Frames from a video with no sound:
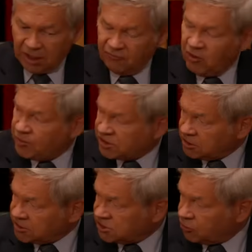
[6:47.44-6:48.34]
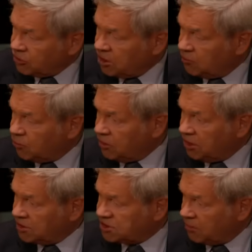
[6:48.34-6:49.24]
и выписал 100
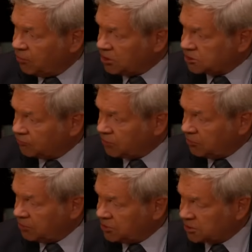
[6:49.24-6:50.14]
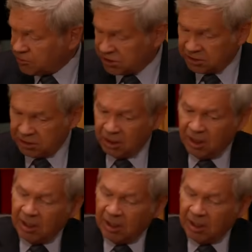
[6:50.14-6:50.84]
наиболее стабильных слов в древнееврейском языке.